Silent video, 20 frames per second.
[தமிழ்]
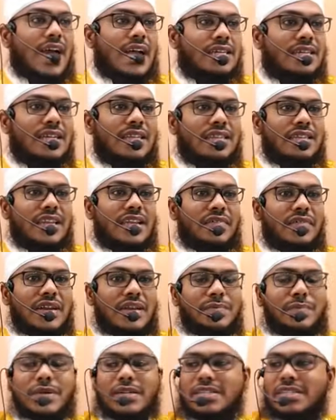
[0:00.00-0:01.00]
யாரிடத்திலே
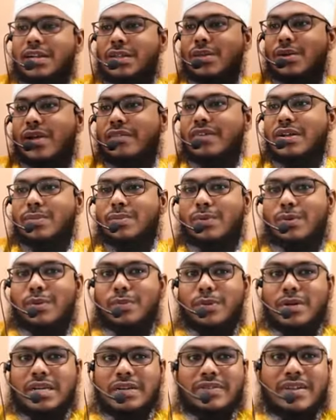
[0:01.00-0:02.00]
வெளிப்படுகிறதோ அவர்
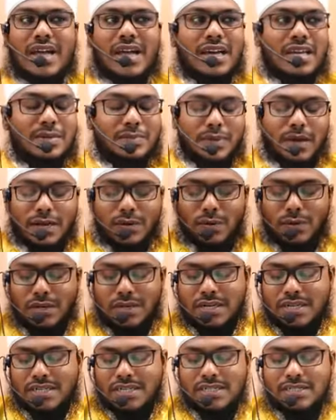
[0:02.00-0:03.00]
பொறுப்பட்டவராக இருப்பார்
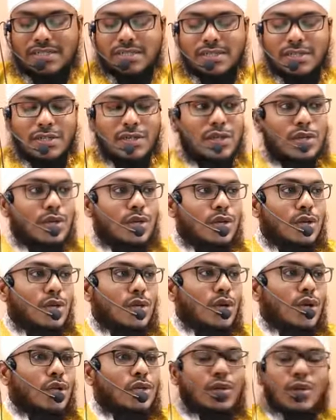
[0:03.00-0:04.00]
ஒன்று
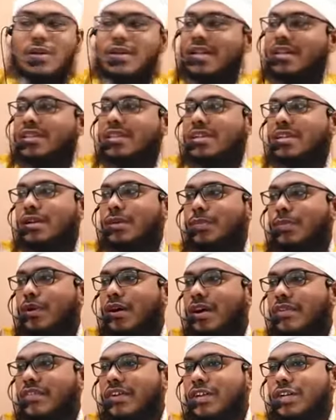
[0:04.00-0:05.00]
சொர்க்கத்திற்கு
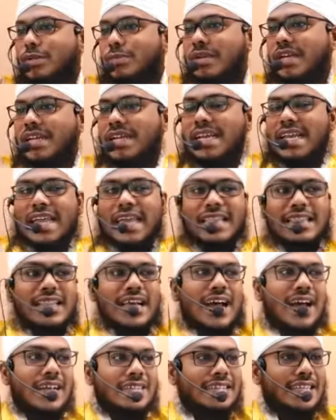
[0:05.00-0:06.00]
போக வேண்டும் என்ற எந்த
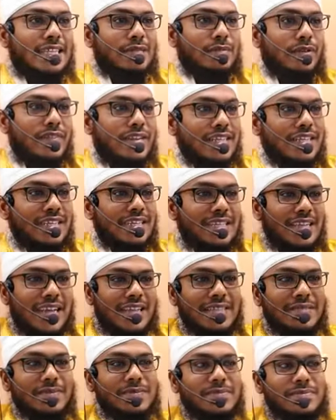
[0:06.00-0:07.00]
ஆசையும் அவருக்கு
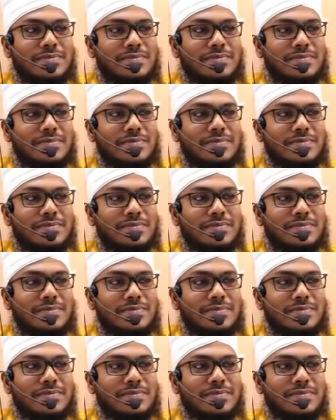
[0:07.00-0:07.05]
இருக்காது